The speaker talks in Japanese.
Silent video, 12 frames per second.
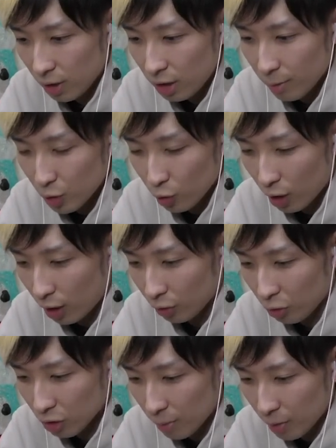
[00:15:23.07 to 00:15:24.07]
まあ、行きましょうか、
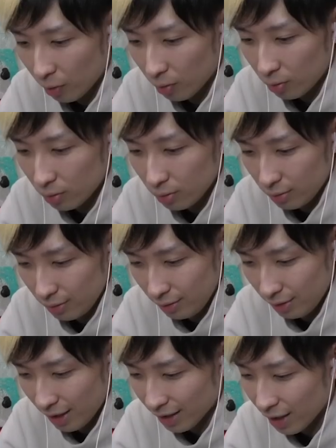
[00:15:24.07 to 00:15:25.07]
お殿様のと
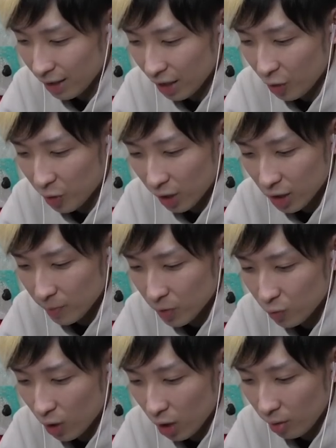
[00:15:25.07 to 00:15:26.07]
こ。なんか嫌な予感がし
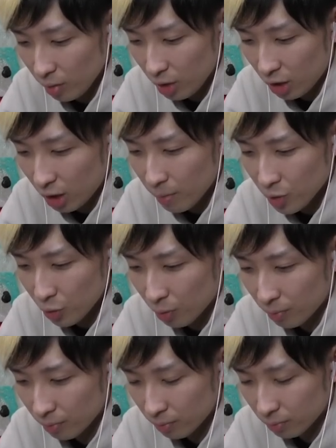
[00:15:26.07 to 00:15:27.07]
ます。我々も行ってみましょう。